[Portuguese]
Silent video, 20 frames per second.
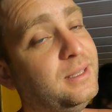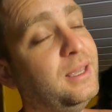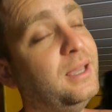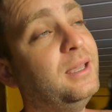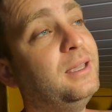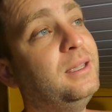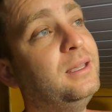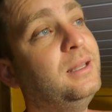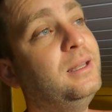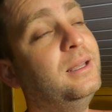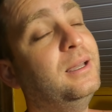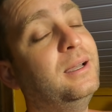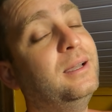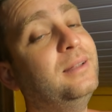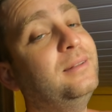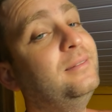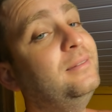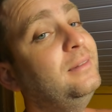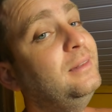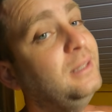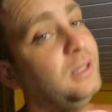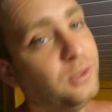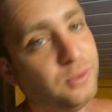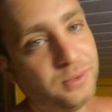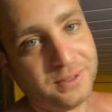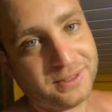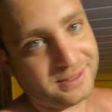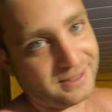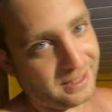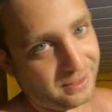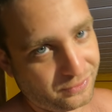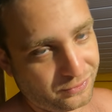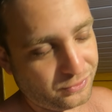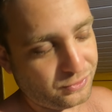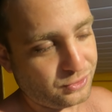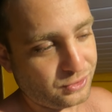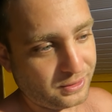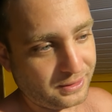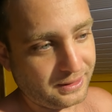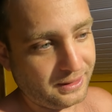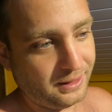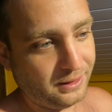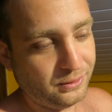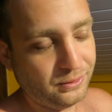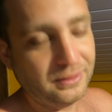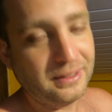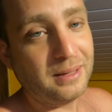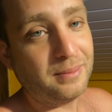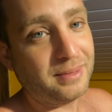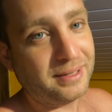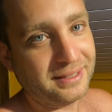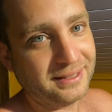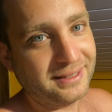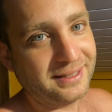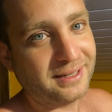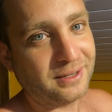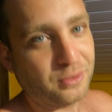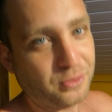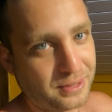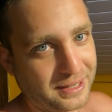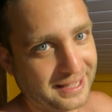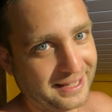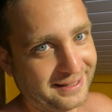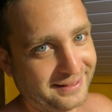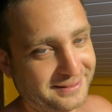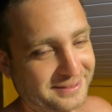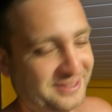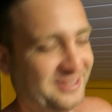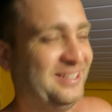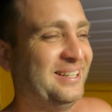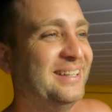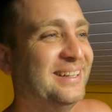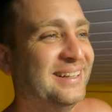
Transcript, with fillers: que a ilha não está funcionando da maneira correta.